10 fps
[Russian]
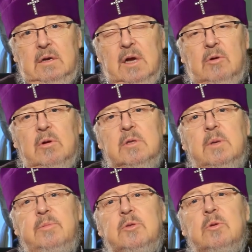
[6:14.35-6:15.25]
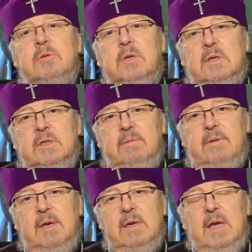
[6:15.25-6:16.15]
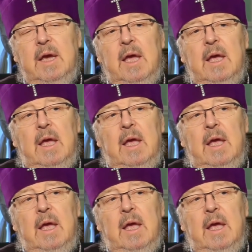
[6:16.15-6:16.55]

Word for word: Какое-то бесовское раздвоение.